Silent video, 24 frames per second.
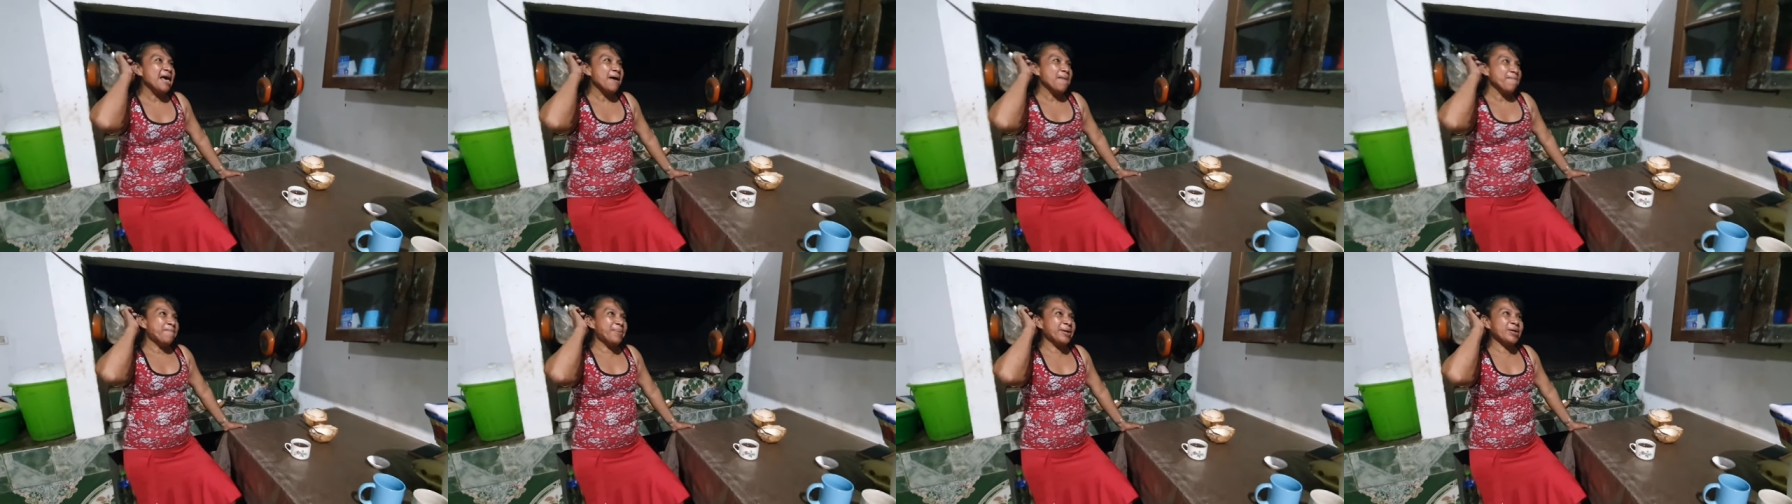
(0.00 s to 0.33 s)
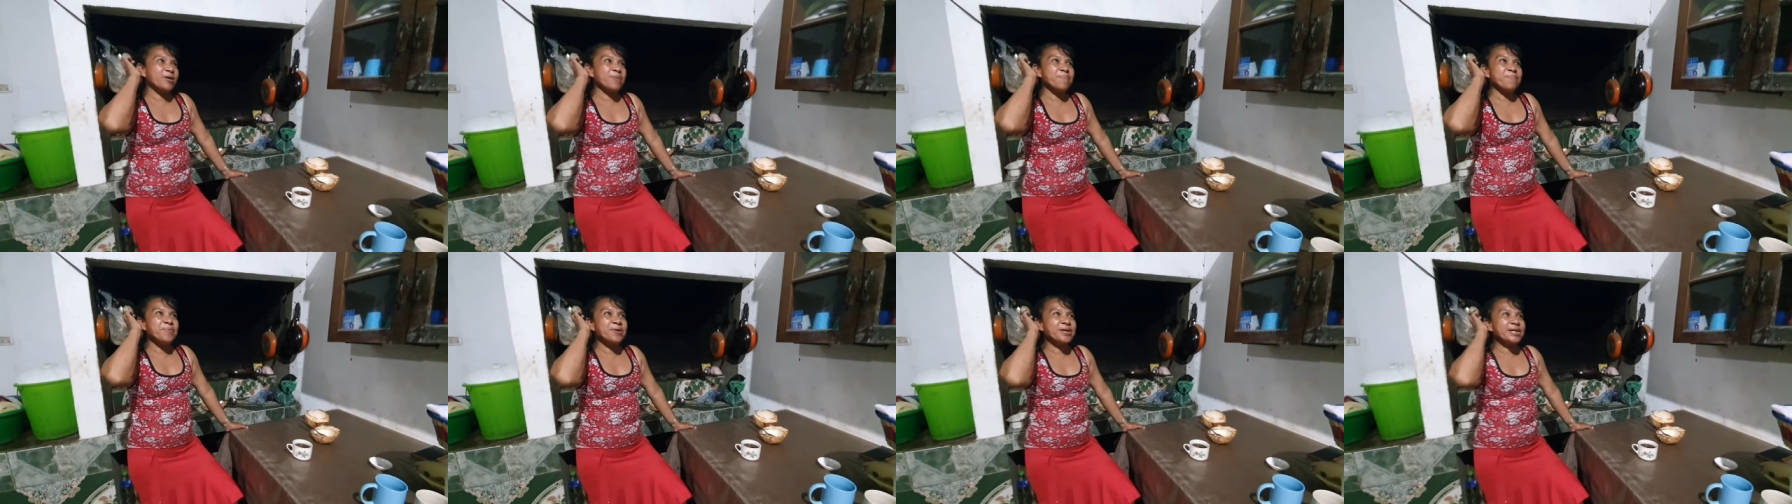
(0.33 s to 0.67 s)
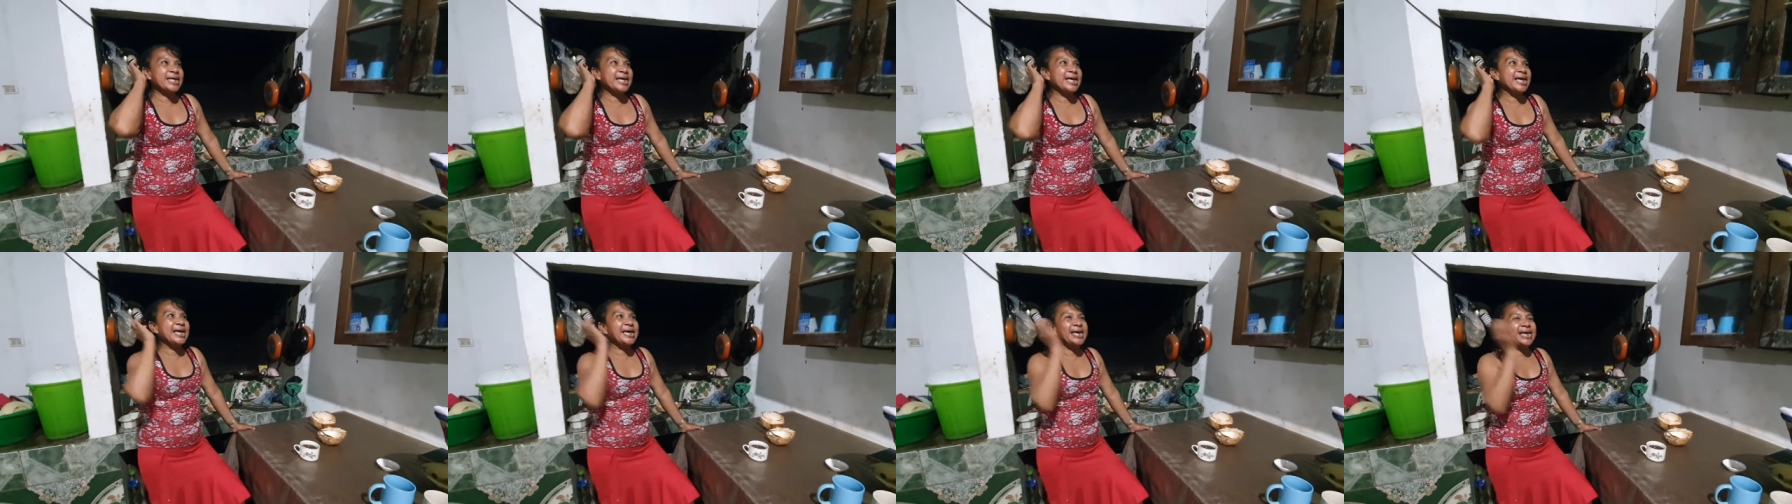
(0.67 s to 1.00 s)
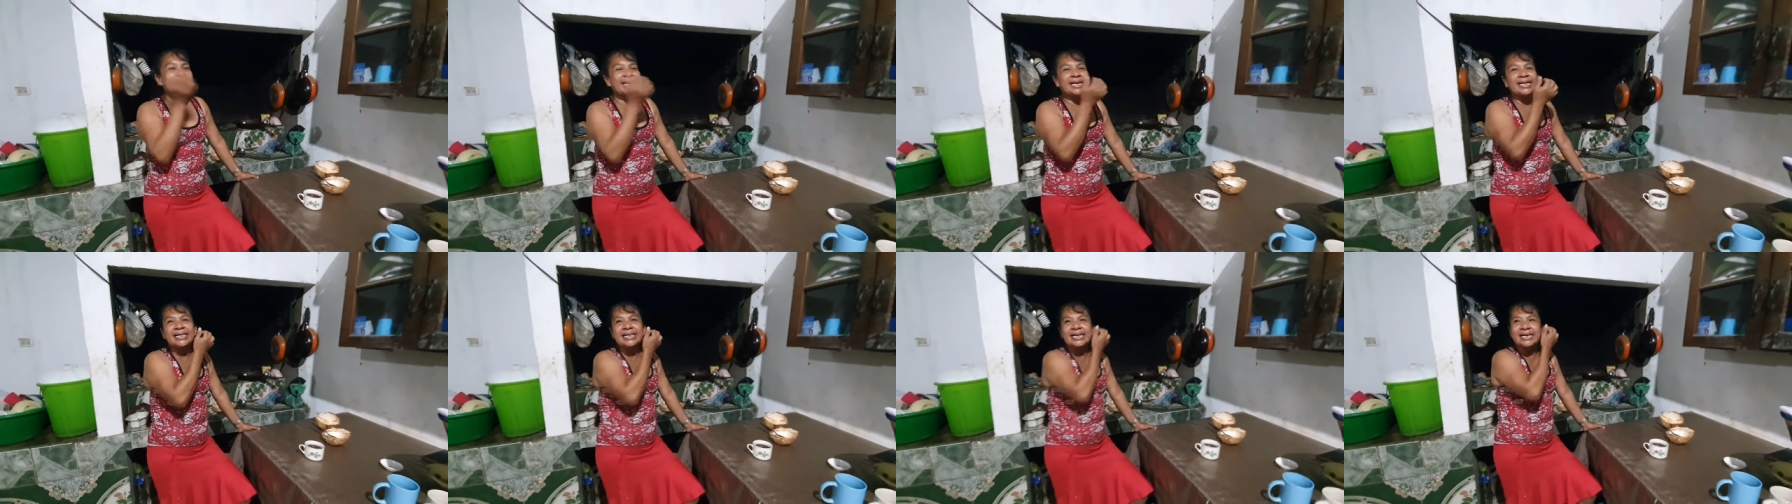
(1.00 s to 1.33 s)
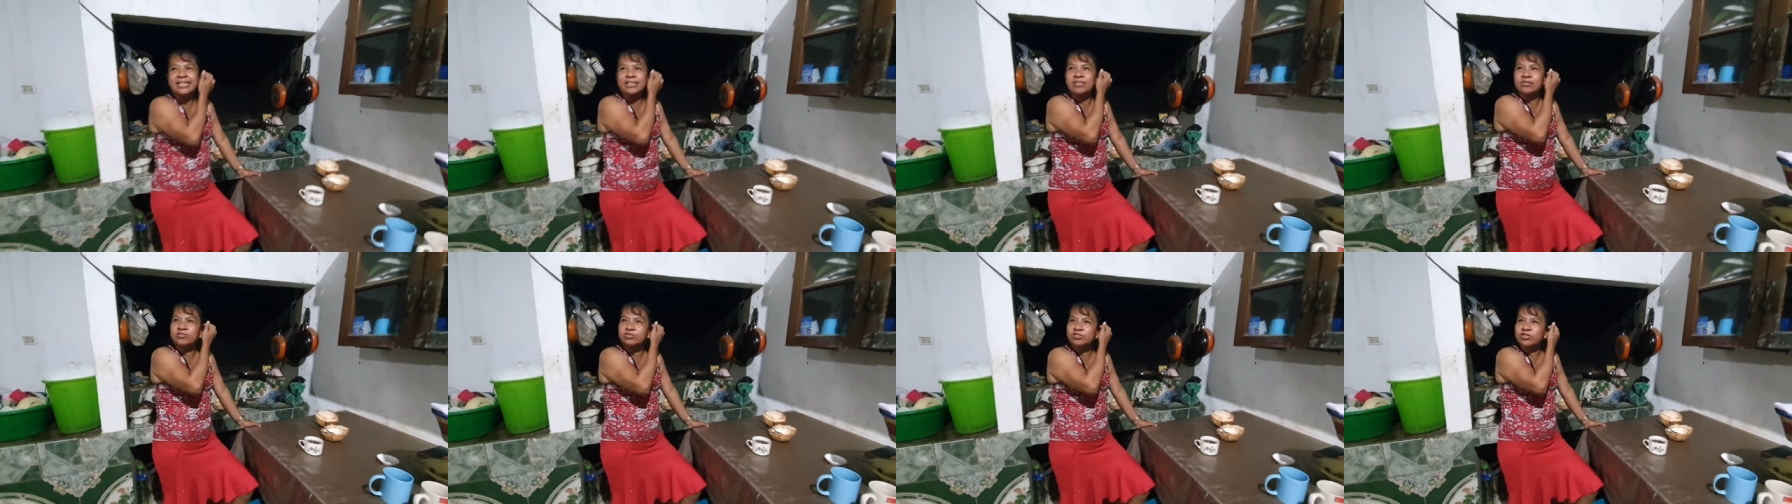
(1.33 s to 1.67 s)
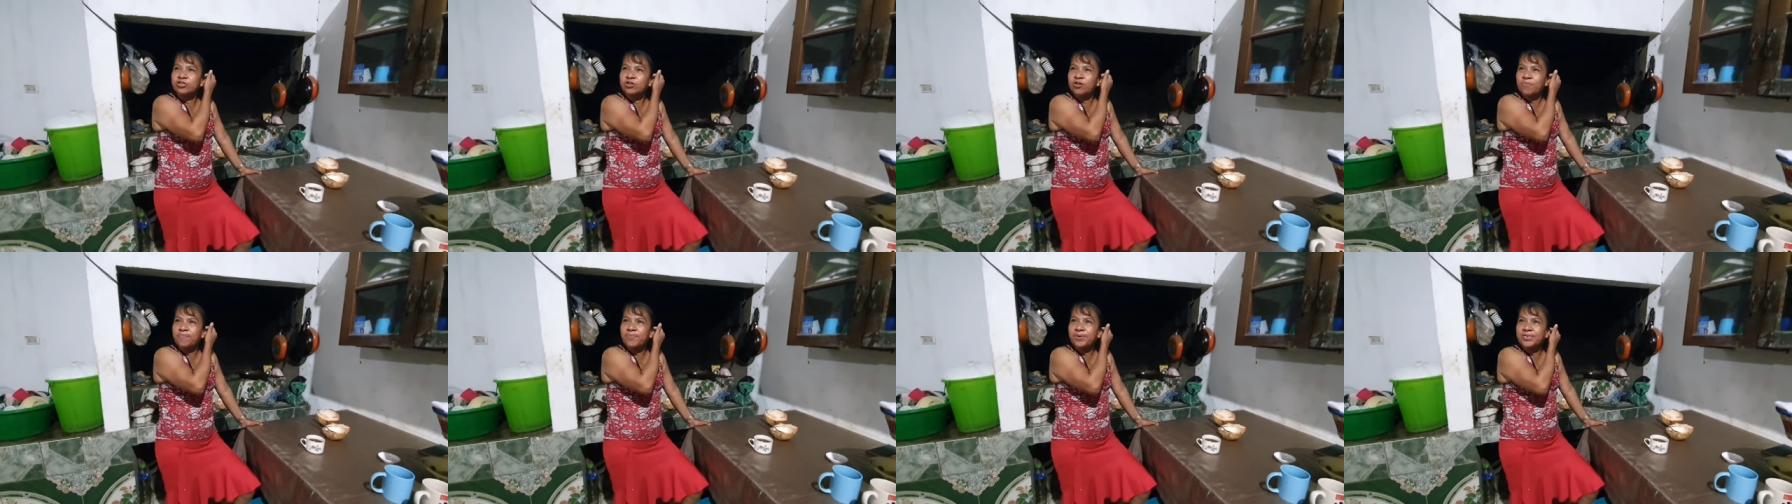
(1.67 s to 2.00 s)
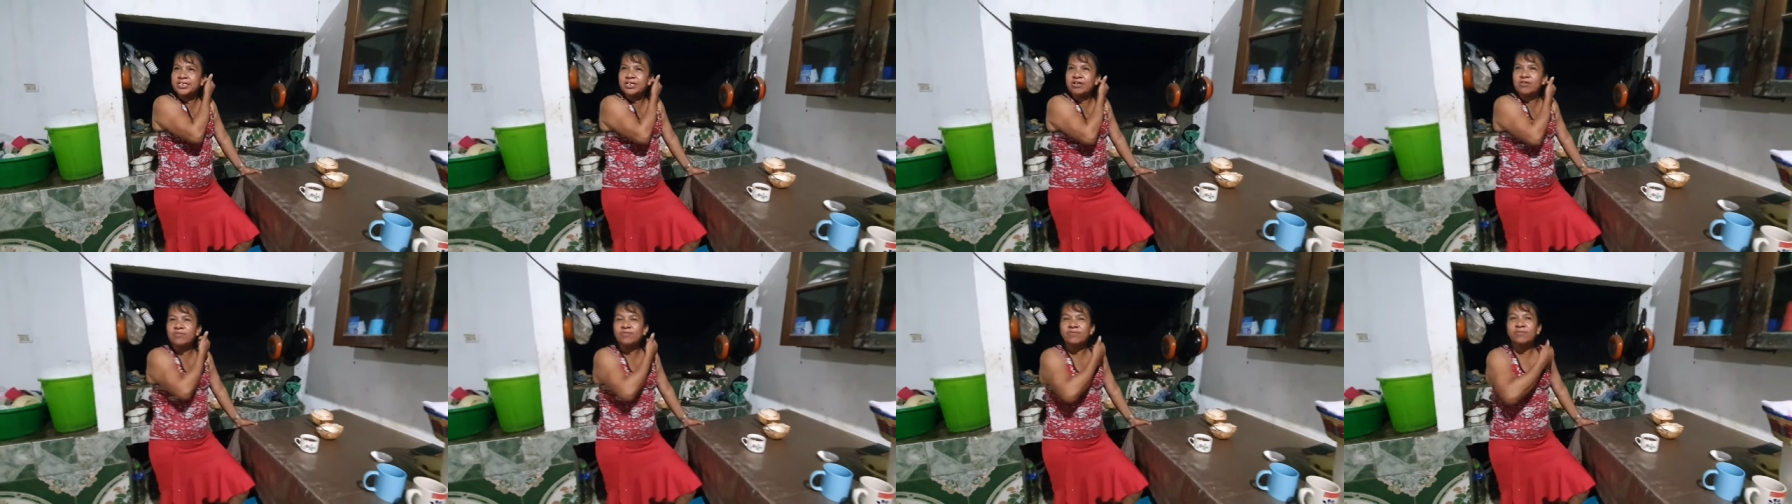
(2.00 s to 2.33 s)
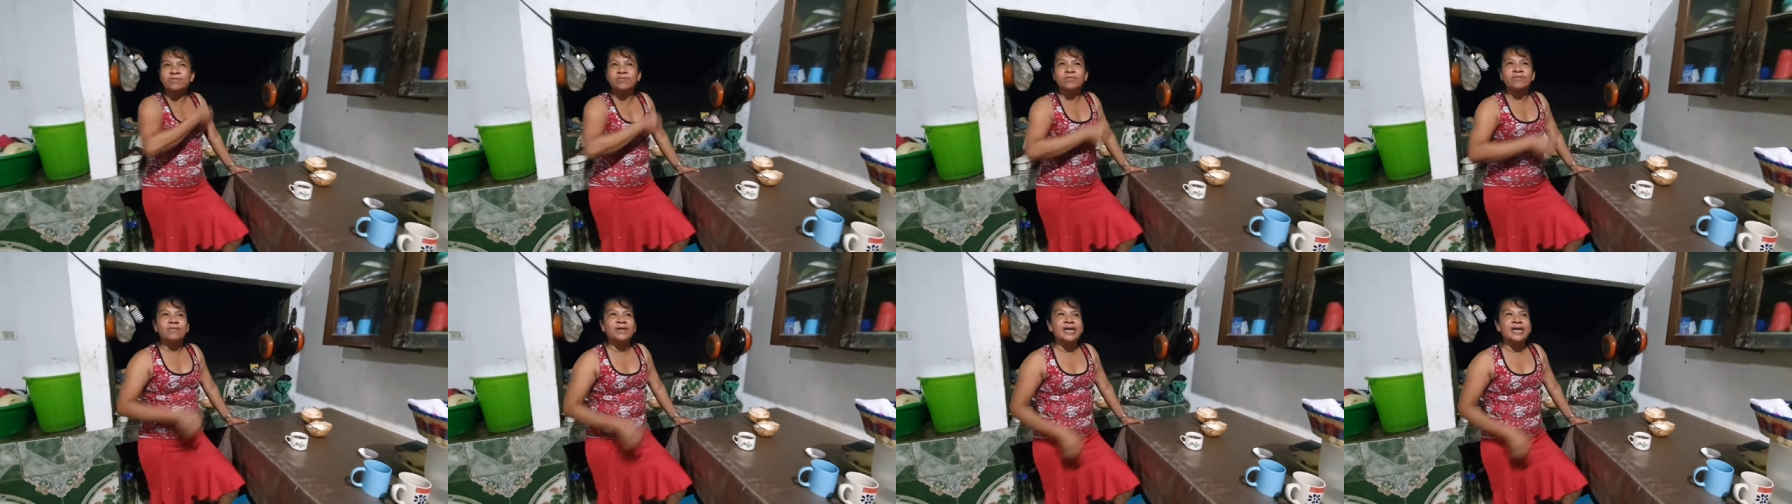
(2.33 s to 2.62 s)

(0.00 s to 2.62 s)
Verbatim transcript: pero porque eh, nosotros pues lo,